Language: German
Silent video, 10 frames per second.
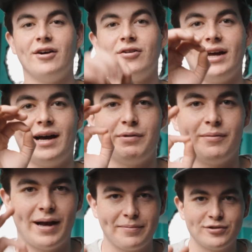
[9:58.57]
und habe
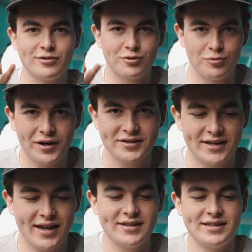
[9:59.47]
im absoluten Worst
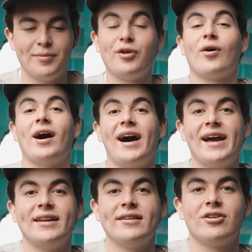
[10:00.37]
Case immer noch
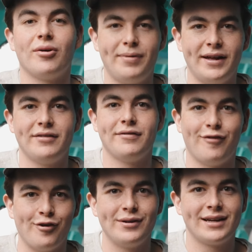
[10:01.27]
einen komplett
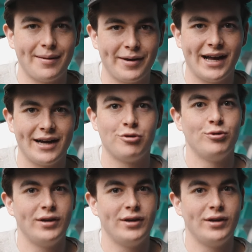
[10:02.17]
vollen Kameraakku